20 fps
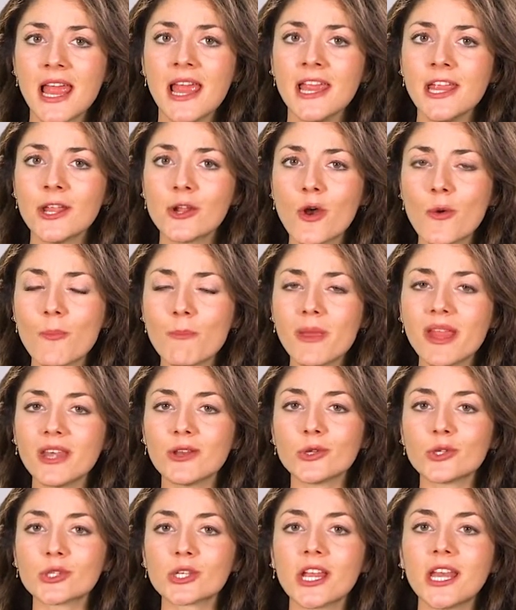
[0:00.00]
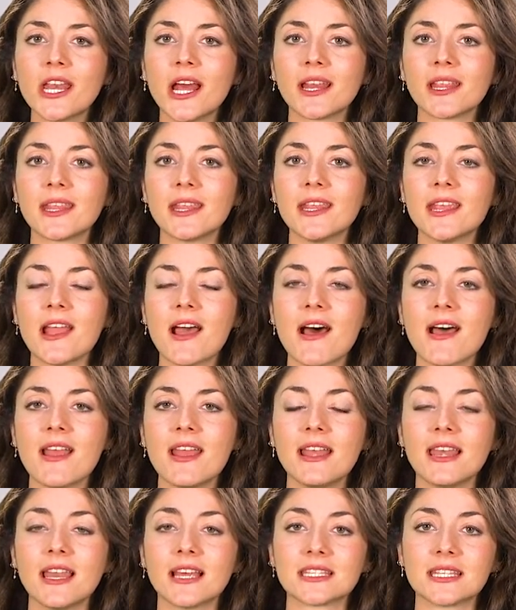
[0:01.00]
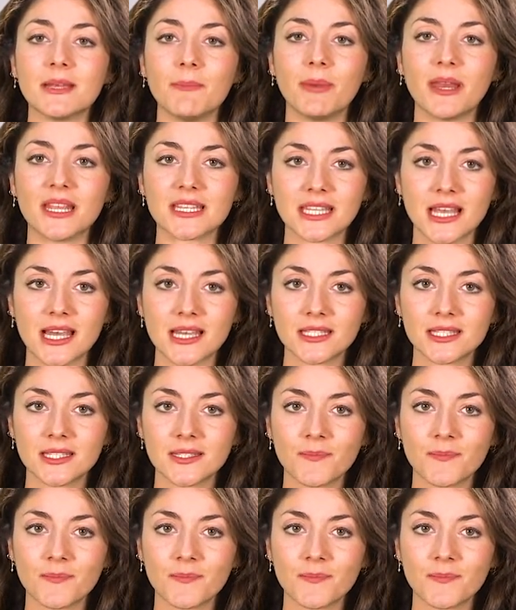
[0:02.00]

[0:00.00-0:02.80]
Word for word: y con menos jerarquía en las empresas.